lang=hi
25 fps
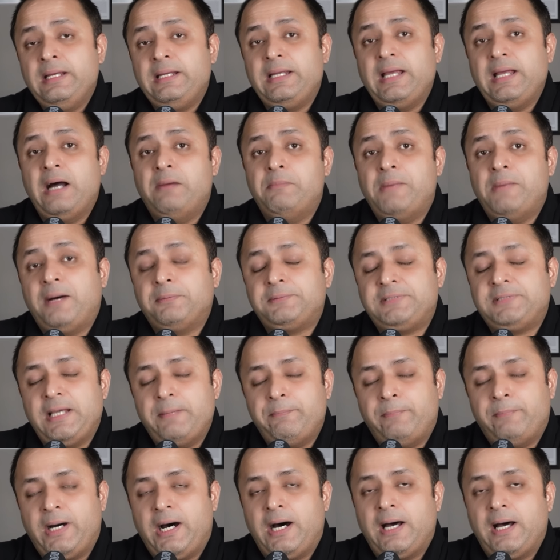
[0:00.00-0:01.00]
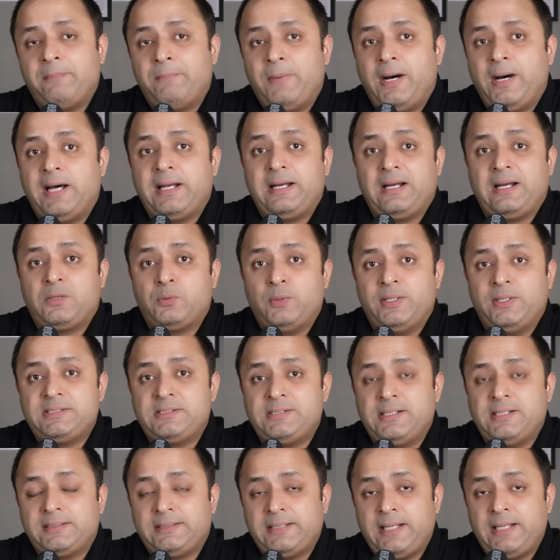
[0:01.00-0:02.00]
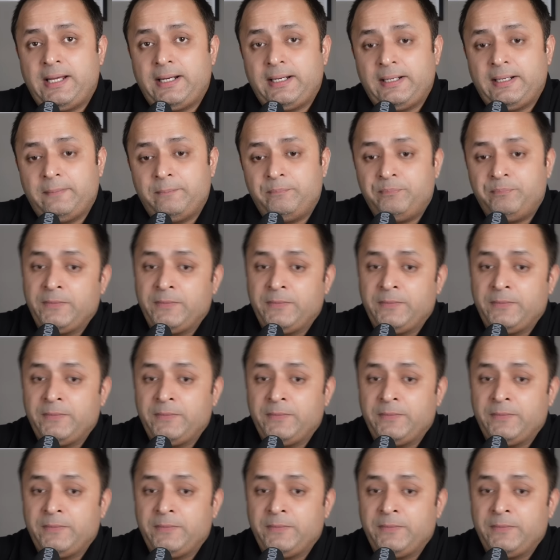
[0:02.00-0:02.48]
ये हम आपसे बार बार रिक्वेस्ट करते आ रहे हैं